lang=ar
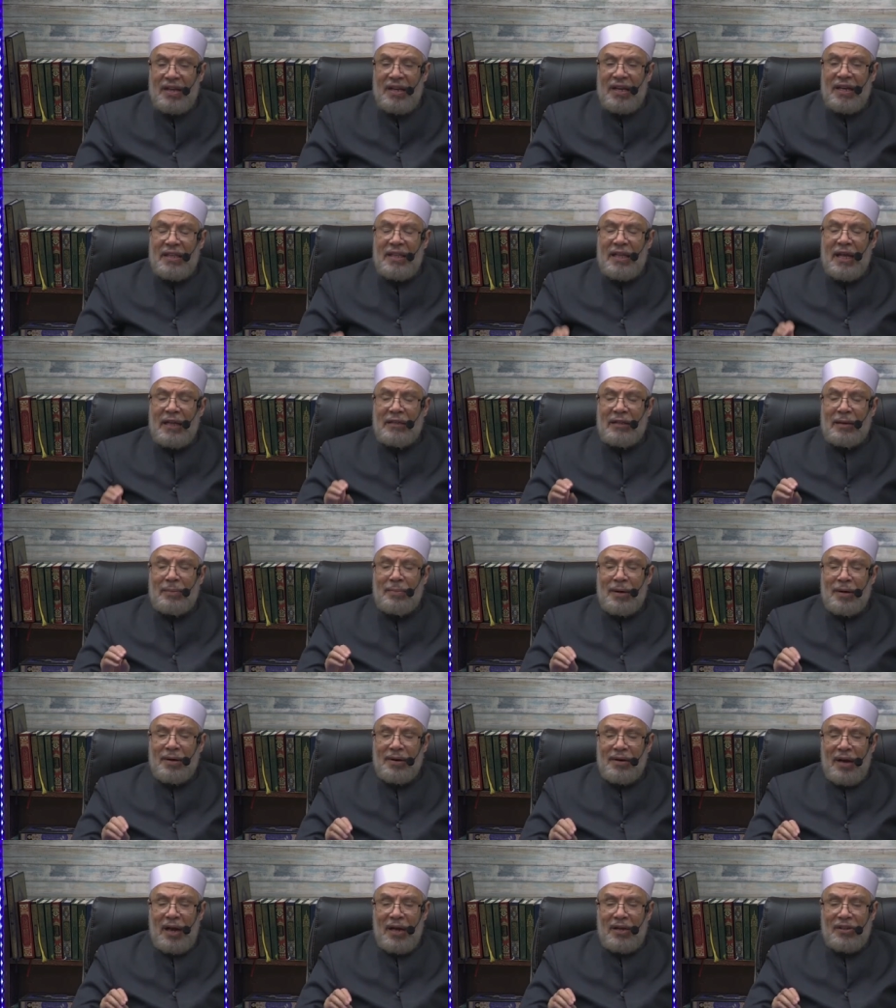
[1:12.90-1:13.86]
إذا
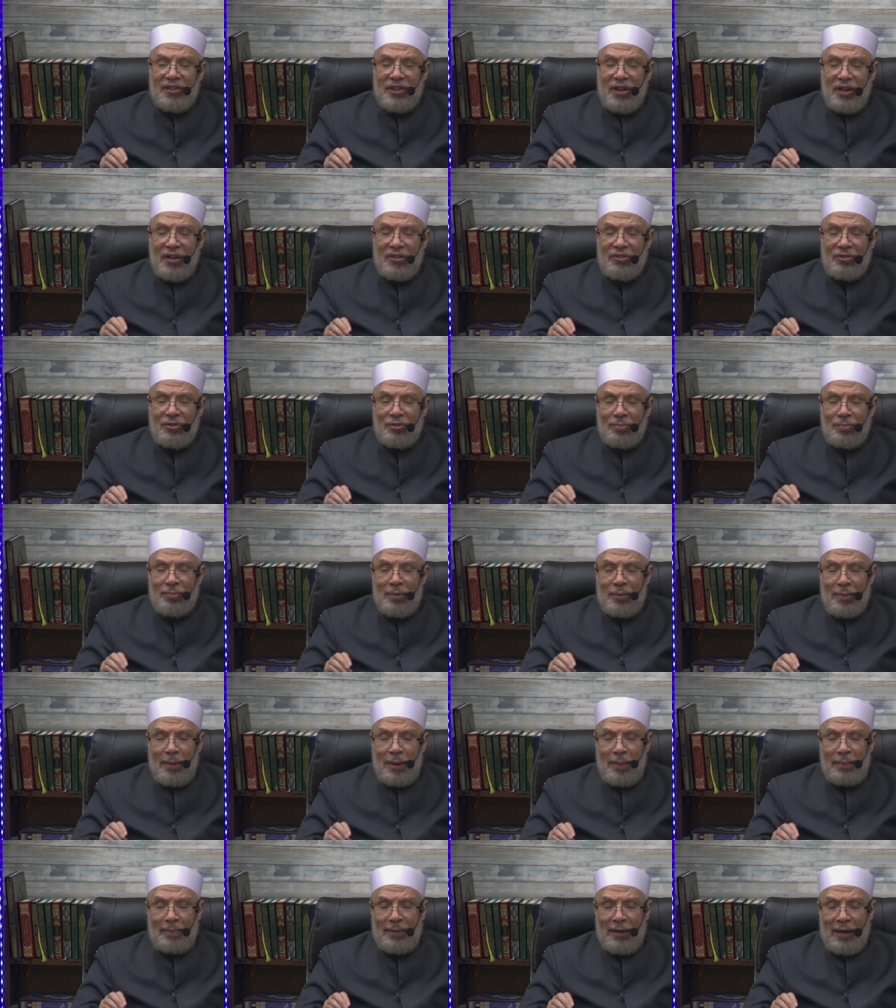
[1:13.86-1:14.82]
تبرع شخص
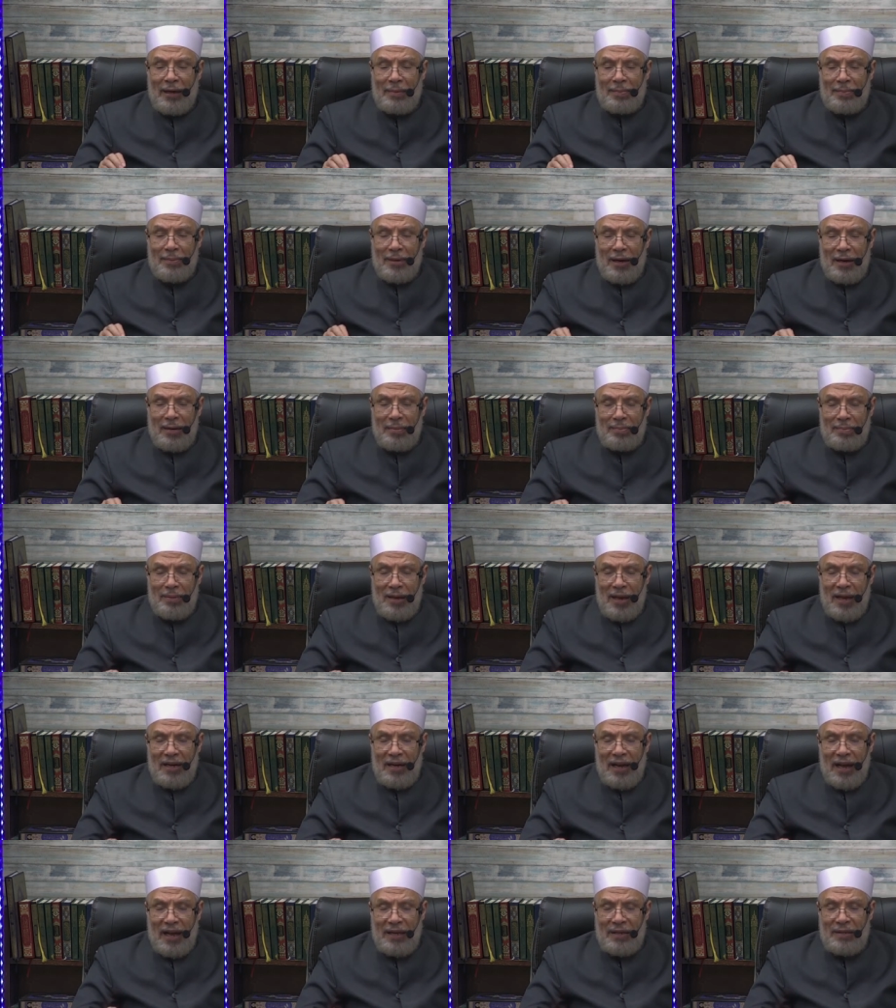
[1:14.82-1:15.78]
بمبلغ من
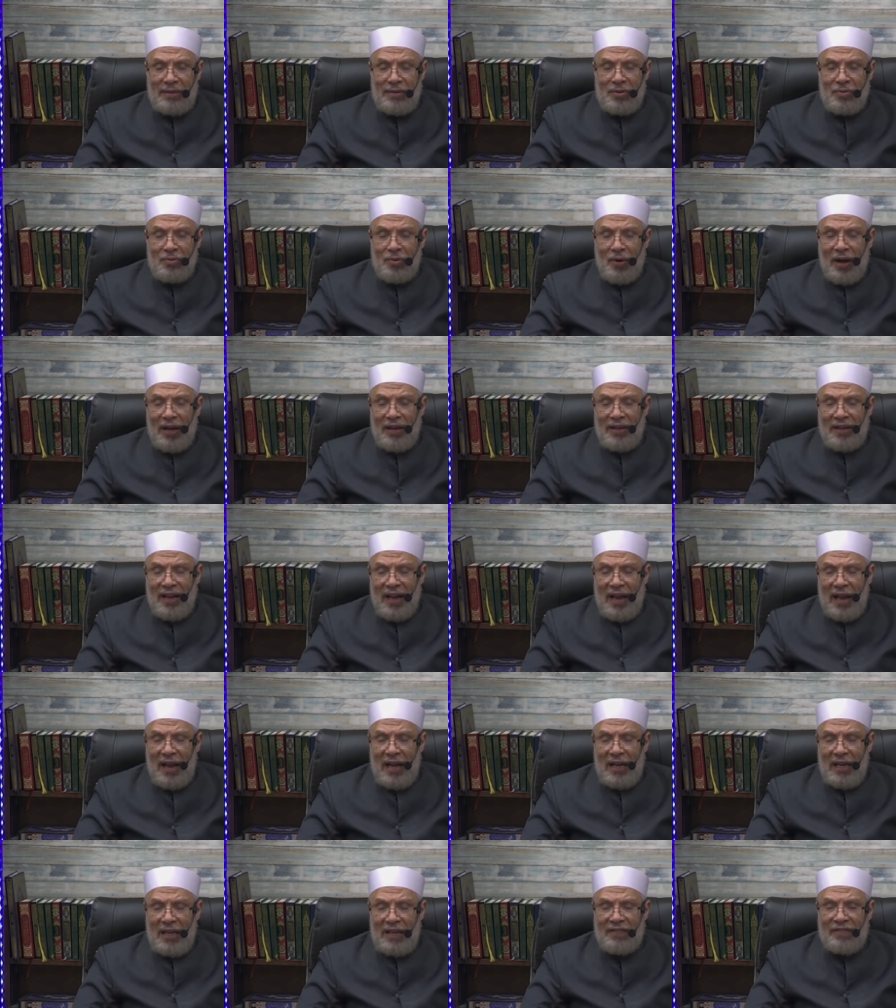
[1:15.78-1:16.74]
المال عنه وعن
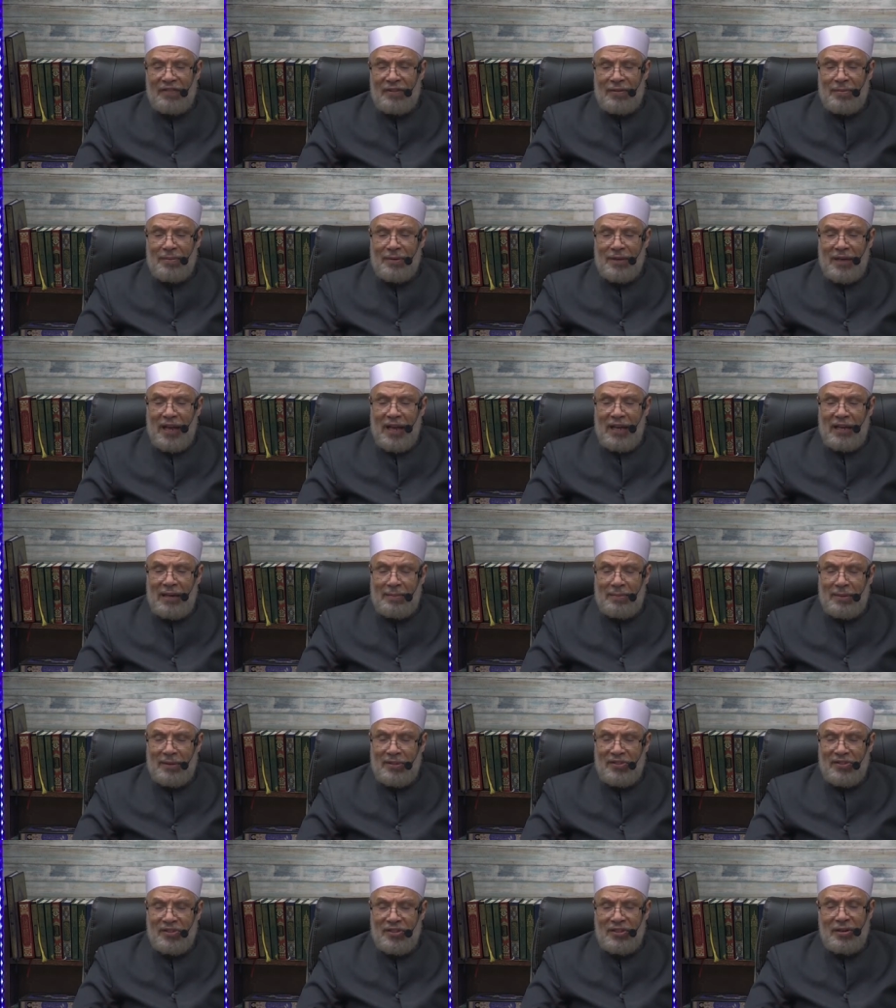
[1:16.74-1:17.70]
أهله في بناء
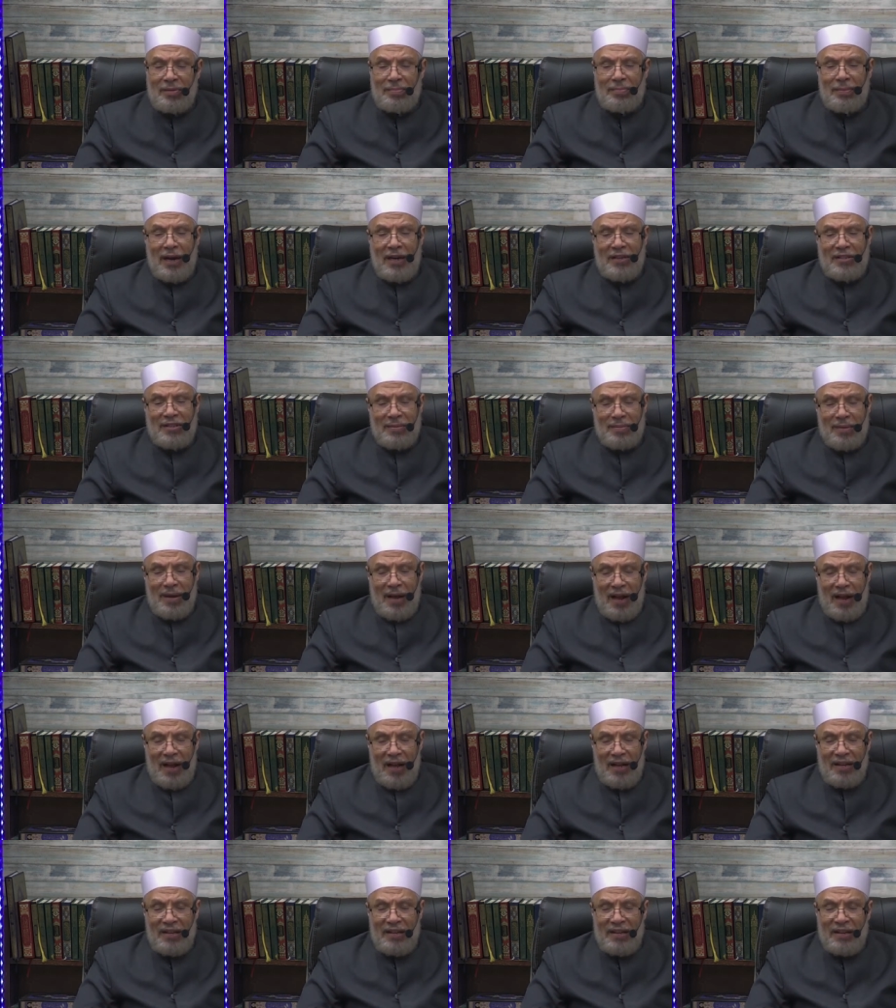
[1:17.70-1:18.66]
مسجد مع
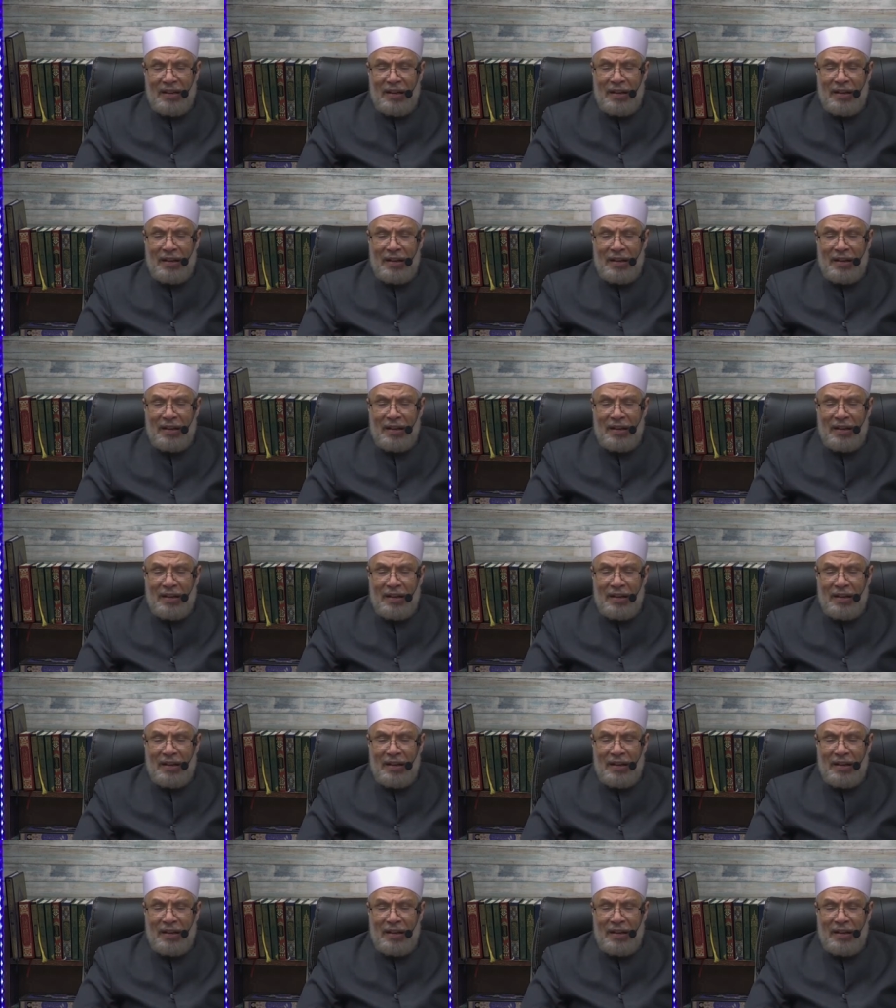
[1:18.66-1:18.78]
جماعة